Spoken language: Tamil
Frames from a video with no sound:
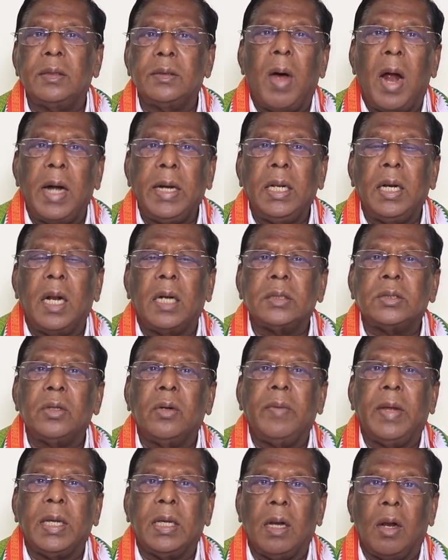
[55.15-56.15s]
மாநில
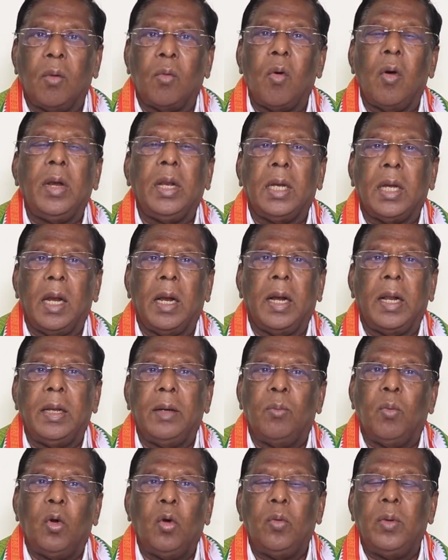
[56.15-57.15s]
அரசுகள் வைக்கிற கோரிக்கைகளை
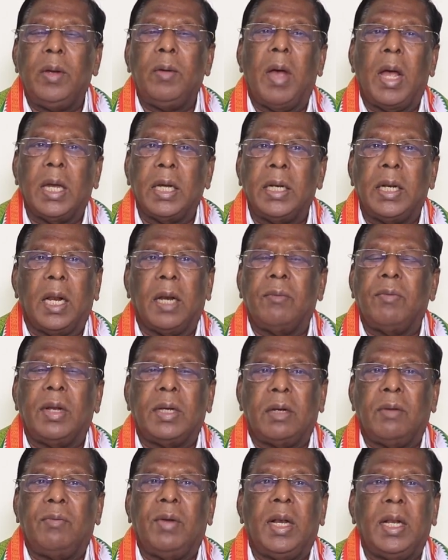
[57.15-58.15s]
முழுமையாக
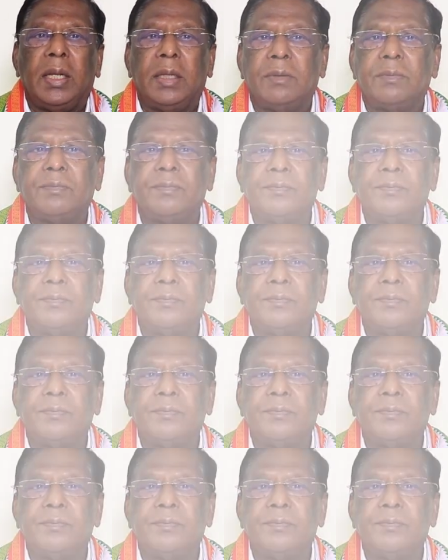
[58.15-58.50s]
நிறைவேற்றவில்லை